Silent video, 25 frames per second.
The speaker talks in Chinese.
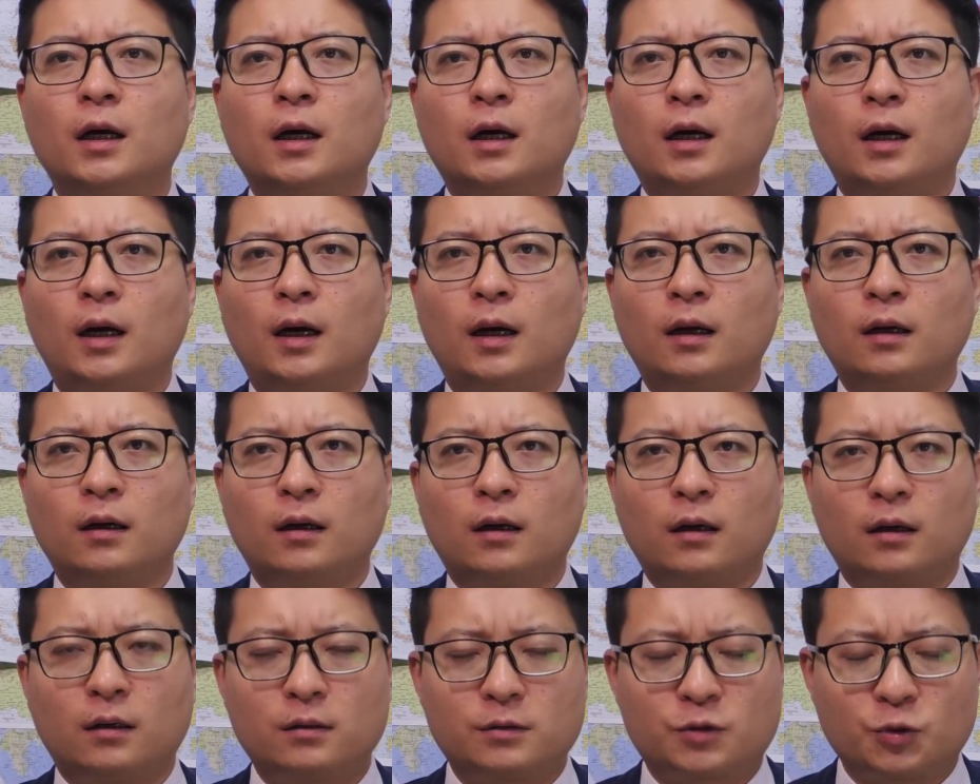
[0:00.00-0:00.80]
呃，
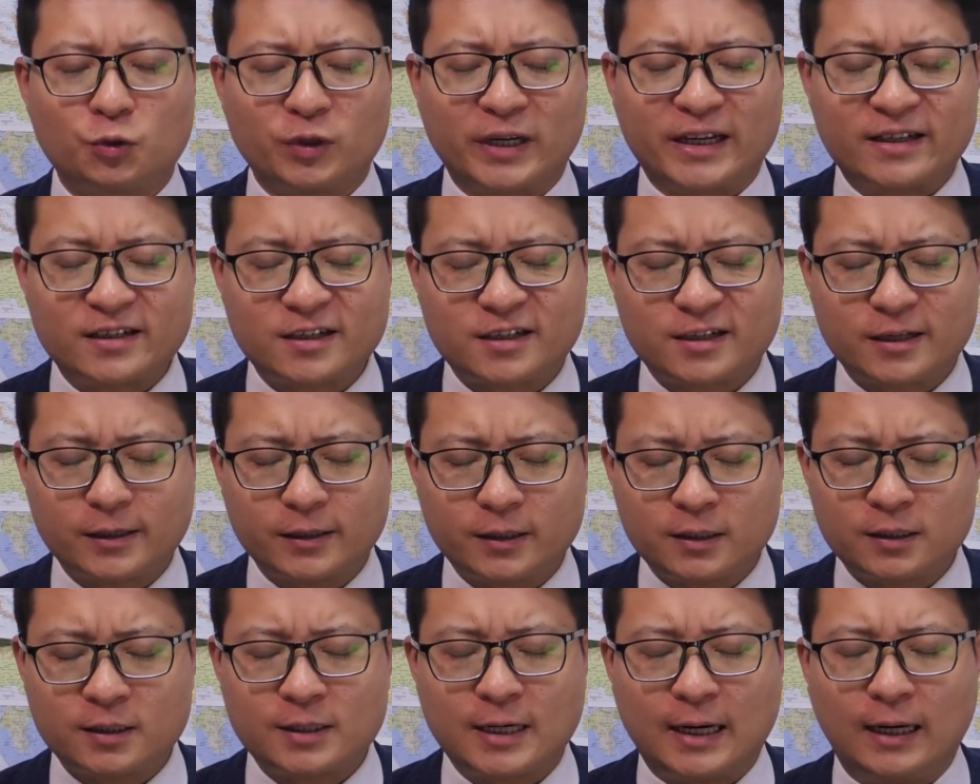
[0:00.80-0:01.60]
就连声
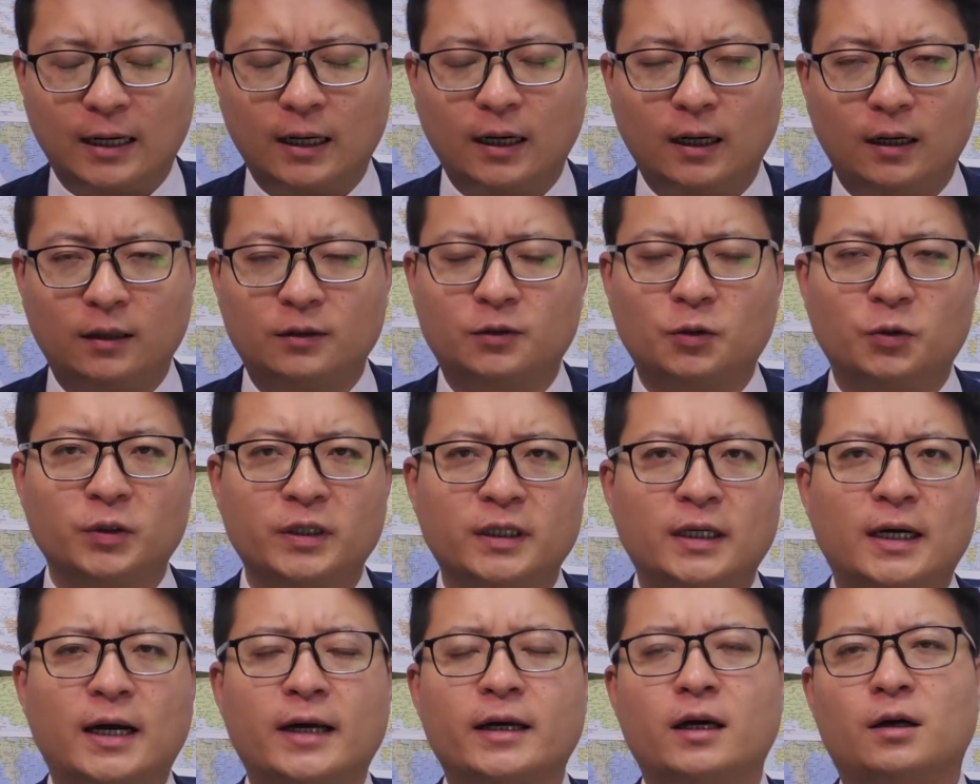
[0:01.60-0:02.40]
音上啊都
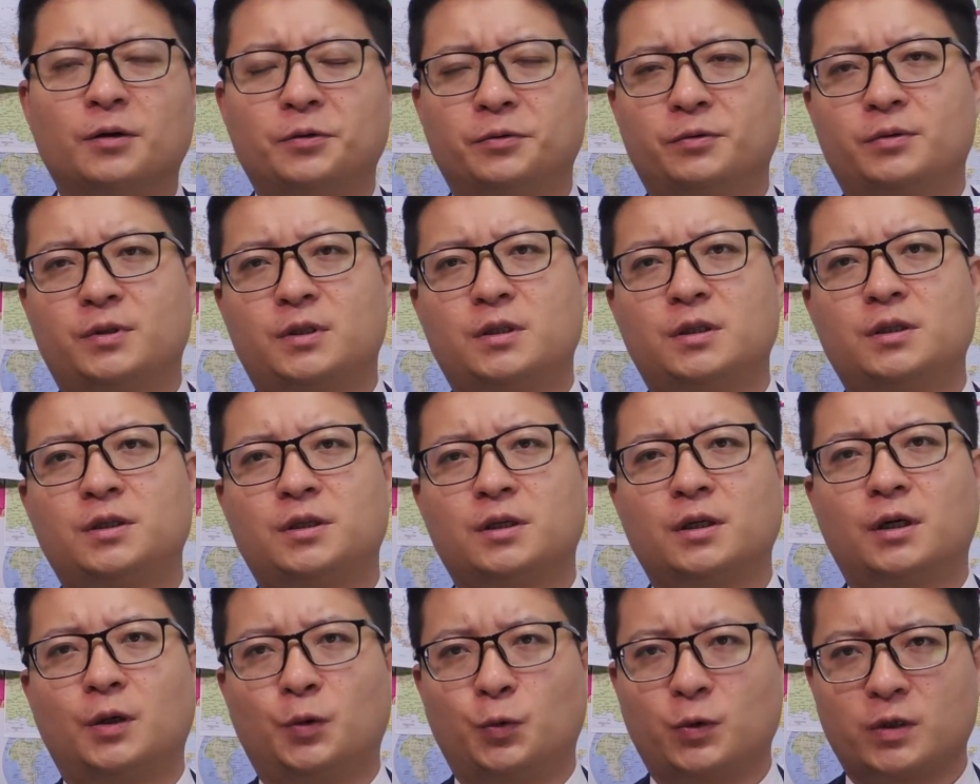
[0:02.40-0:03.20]
应该要有支
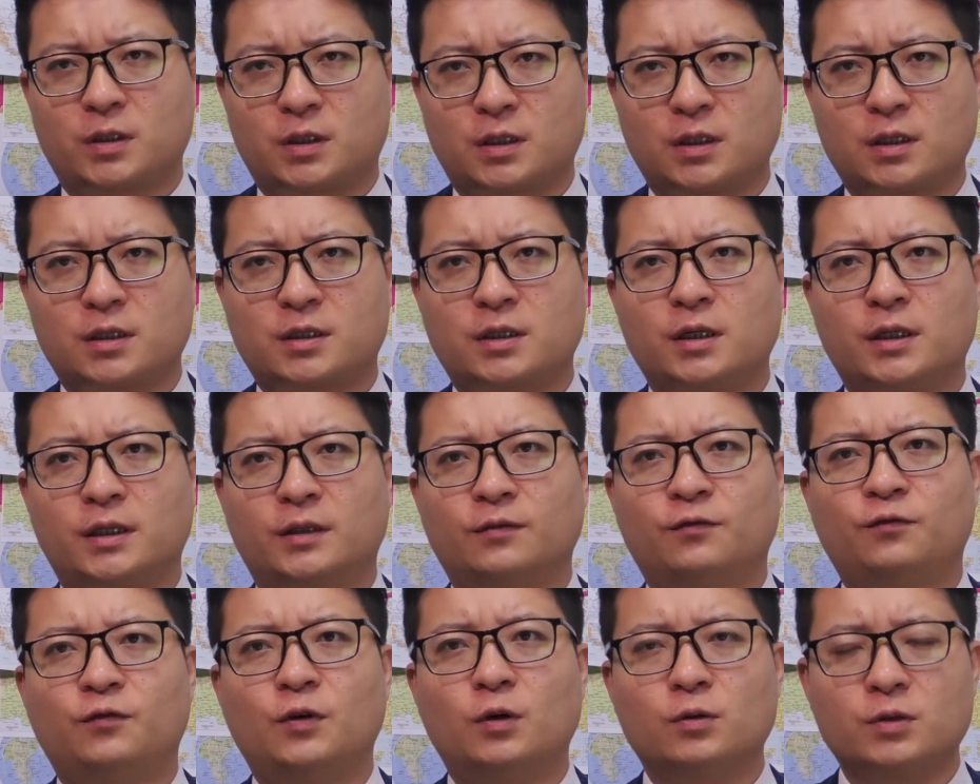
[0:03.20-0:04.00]
持俄罗斯的声
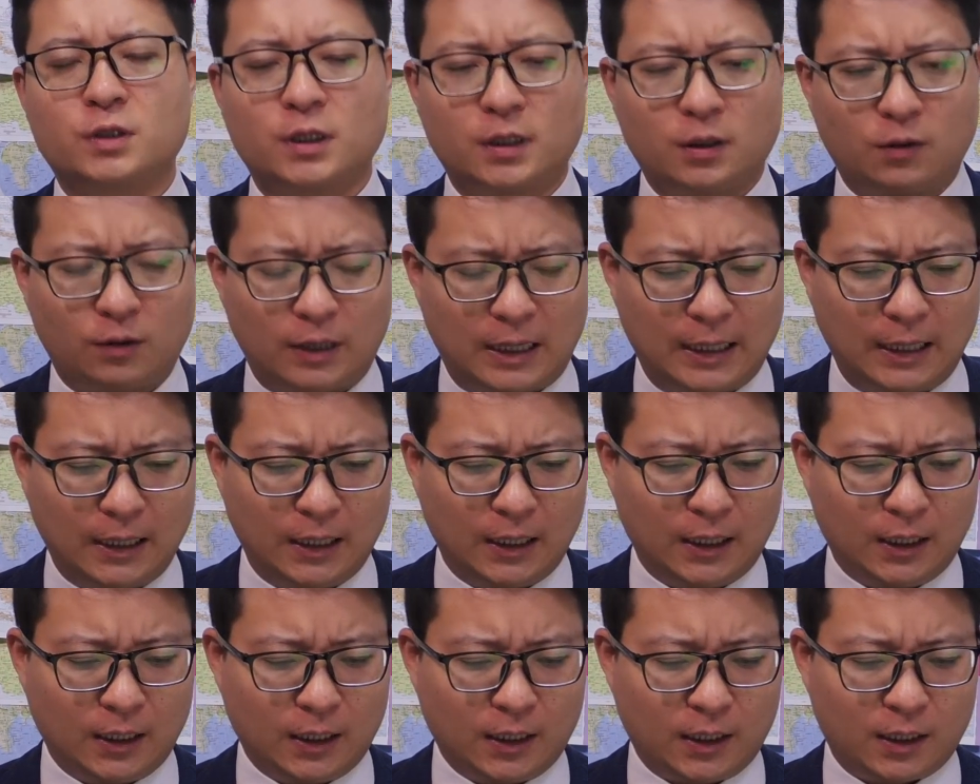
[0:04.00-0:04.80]
音，否则的话，
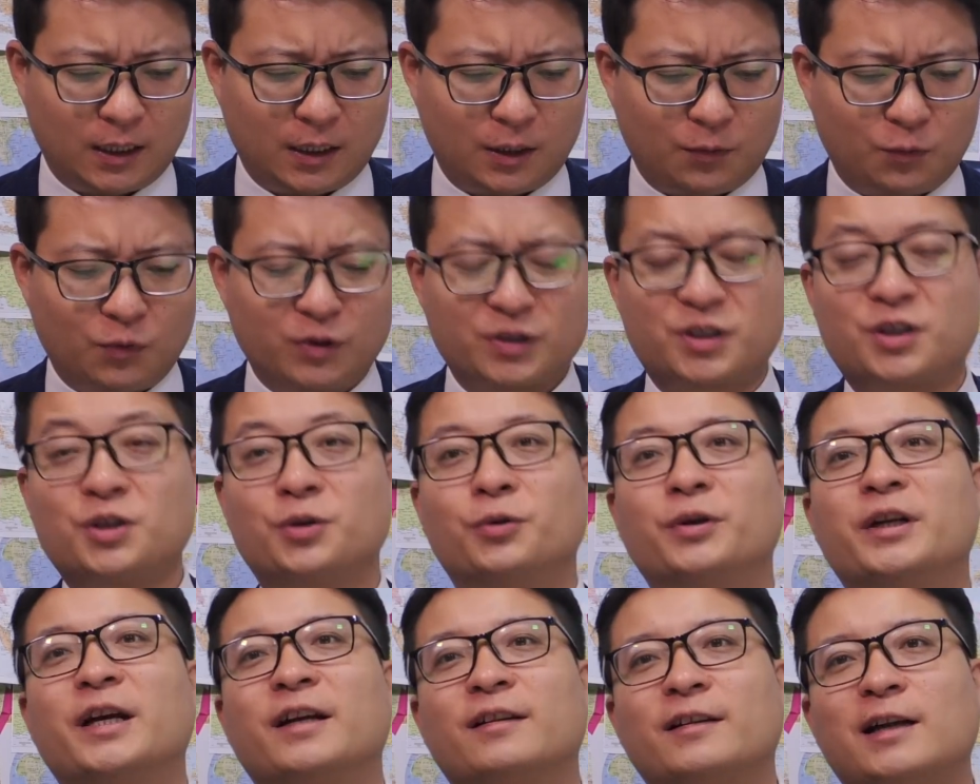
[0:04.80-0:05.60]
呃，我是
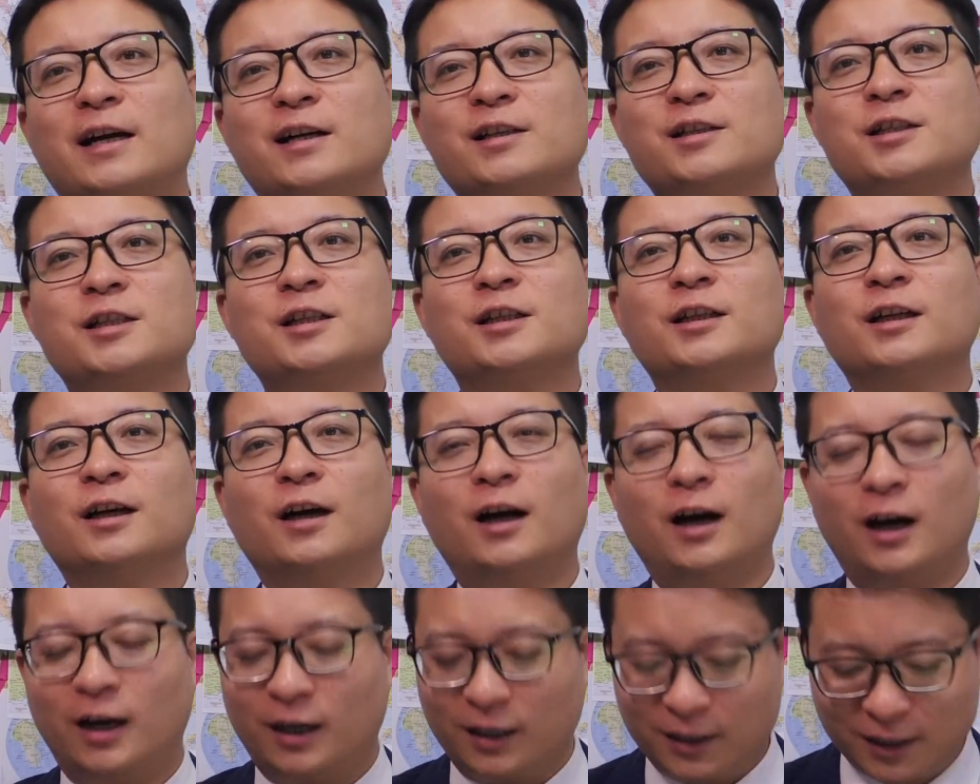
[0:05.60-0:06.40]
有点担心
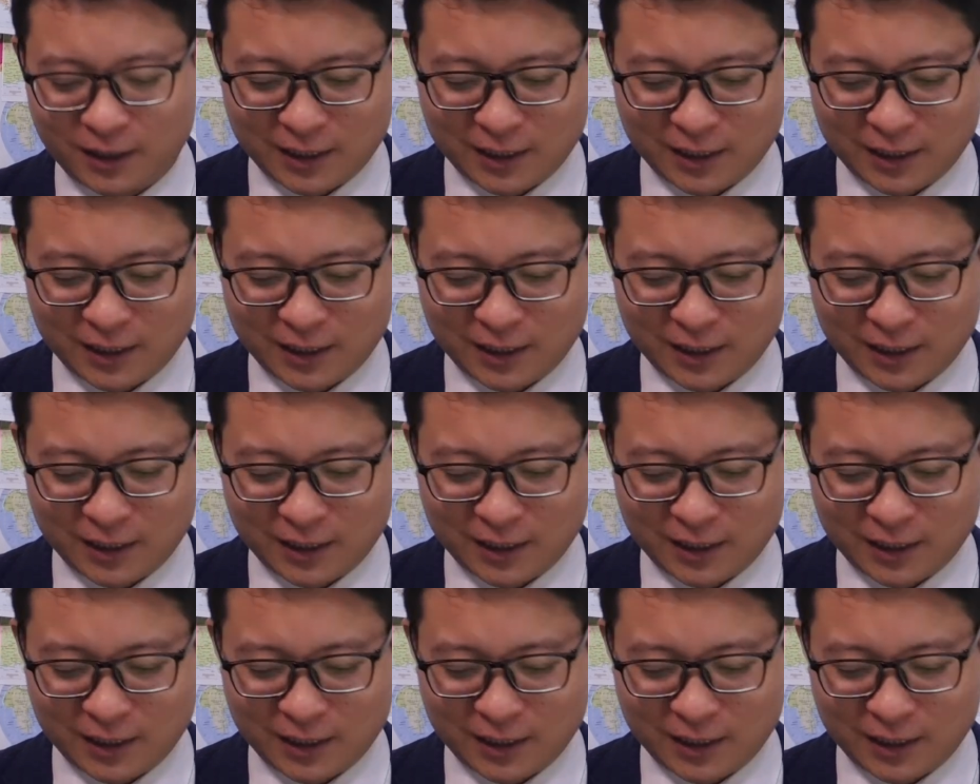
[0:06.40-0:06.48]
啊，